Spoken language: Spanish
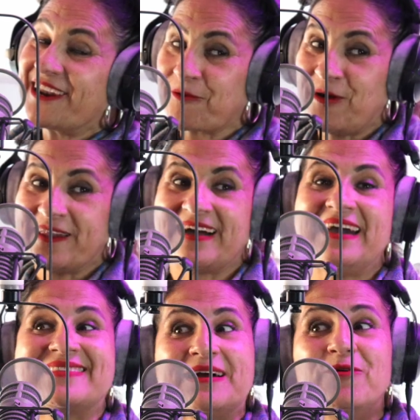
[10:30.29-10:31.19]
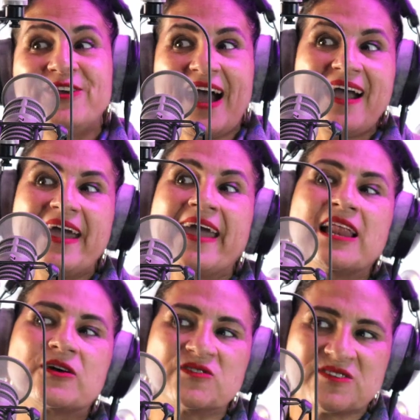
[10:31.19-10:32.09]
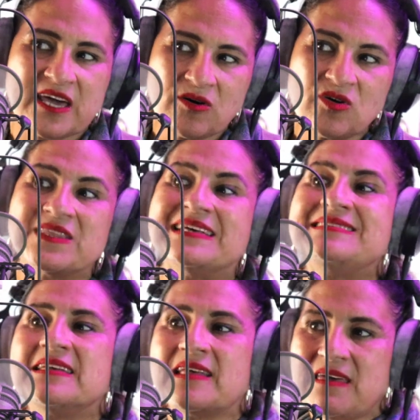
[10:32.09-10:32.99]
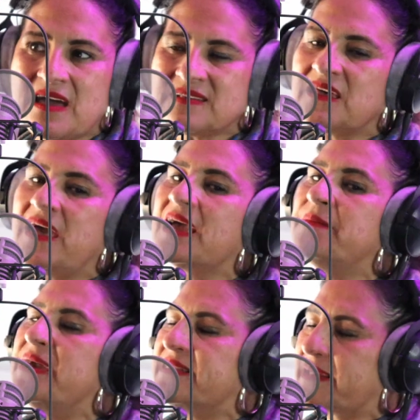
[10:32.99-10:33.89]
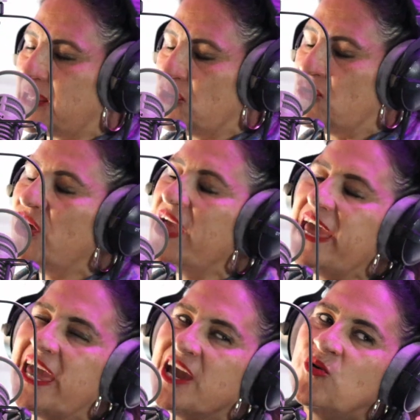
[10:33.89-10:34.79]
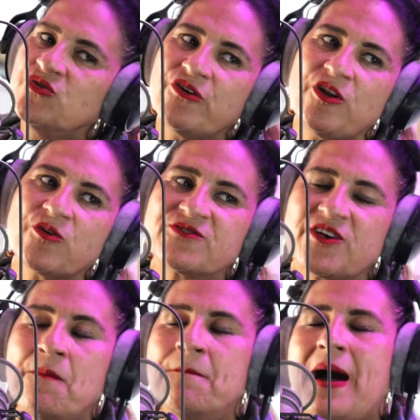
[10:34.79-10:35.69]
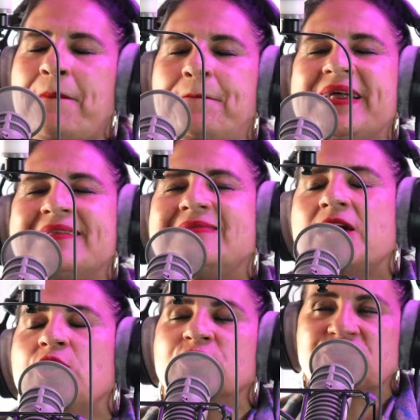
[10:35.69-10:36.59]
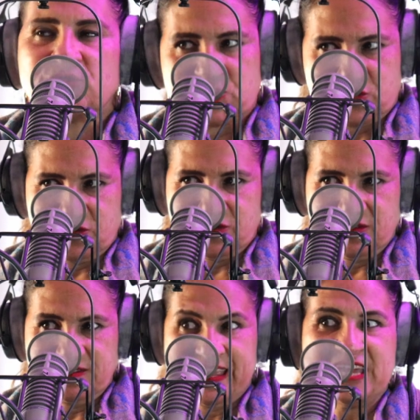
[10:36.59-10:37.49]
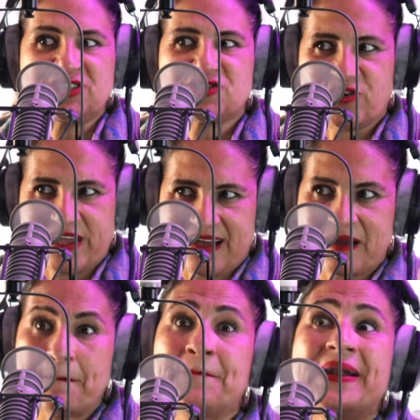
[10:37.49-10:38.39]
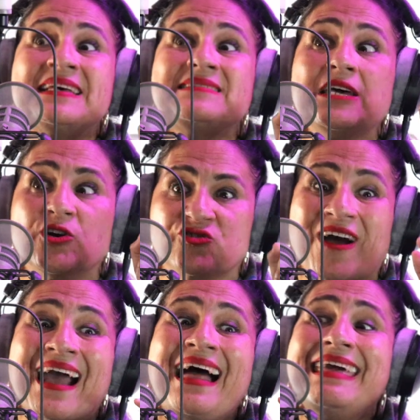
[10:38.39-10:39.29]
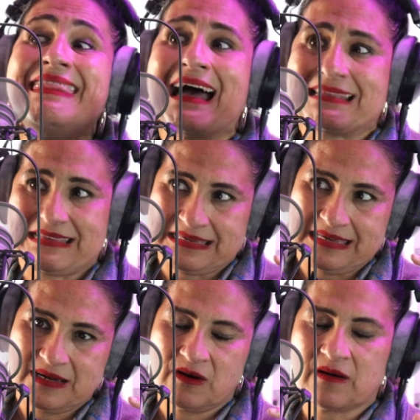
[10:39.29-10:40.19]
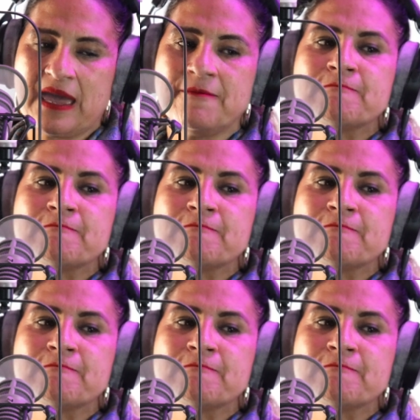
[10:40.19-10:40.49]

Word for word: Recuerda, estamos ya en el crucero de siete días en el Mediterráneo, en uno de los cruceros más prestigiosos de la historia. Prestigioso, calidad. ¿Ok?